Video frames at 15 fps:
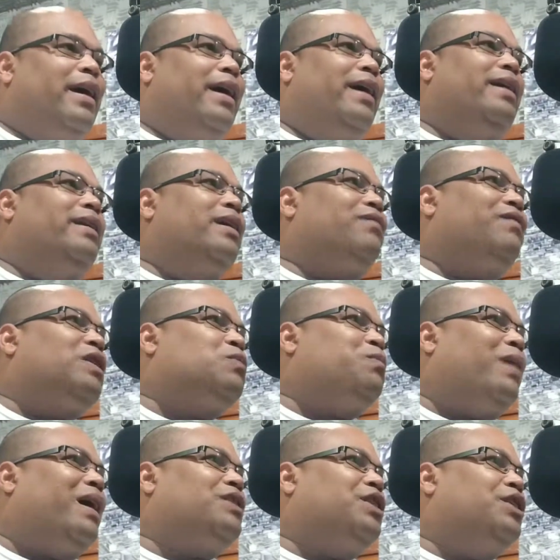Renan que faz
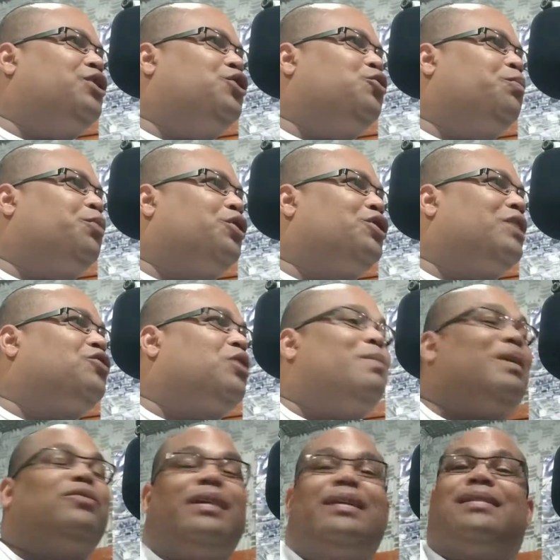parte aí de um projeto
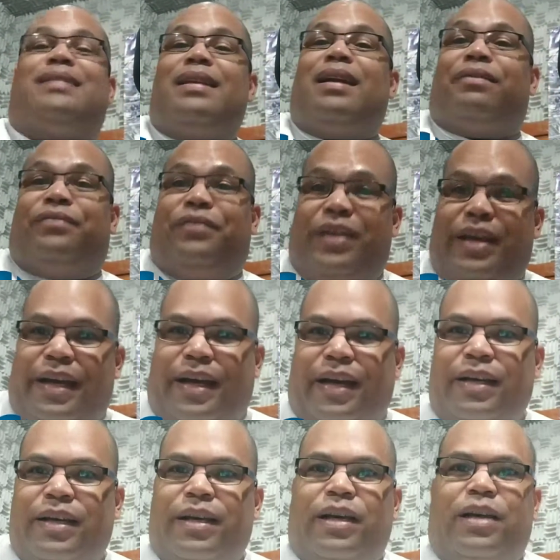chamado Terceira
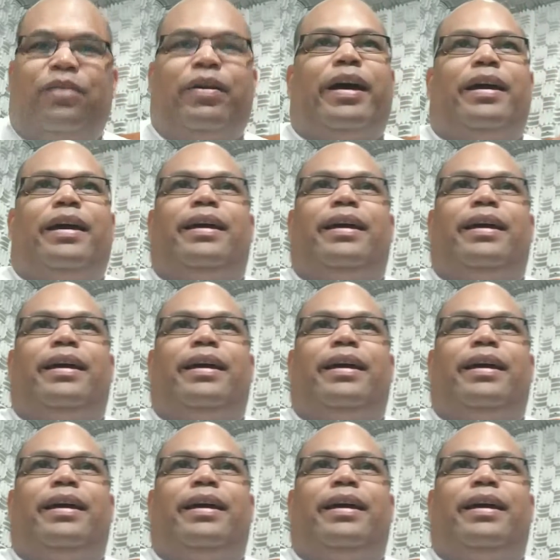Via, né?